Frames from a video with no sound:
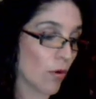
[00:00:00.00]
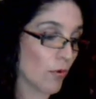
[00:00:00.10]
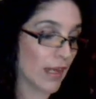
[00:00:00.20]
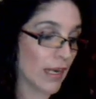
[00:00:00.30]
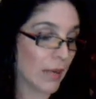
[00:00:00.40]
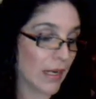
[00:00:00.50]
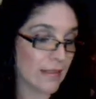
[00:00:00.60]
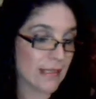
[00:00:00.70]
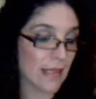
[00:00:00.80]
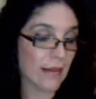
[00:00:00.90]
como eu falei, pela
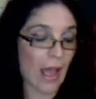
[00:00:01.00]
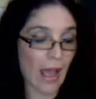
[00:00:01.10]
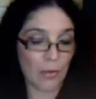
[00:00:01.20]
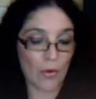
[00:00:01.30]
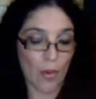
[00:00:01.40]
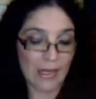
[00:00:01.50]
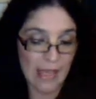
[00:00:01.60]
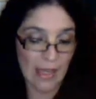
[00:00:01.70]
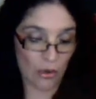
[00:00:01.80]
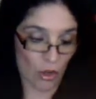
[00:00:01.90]
DCW, é uma
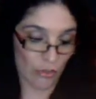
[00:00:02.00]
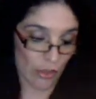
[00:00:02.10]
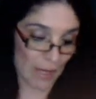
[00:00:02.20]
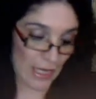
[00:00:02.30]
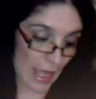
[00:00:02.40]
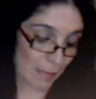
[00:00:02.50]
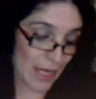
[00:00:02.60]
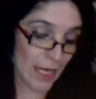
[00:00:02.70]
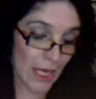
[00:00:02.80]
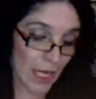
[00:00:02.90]
série
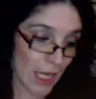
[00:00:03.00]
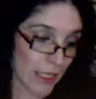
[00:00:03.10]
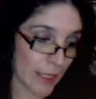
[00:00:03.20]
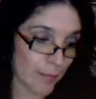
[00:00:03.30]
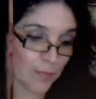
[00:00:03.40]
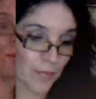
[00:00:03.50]
norte-americana,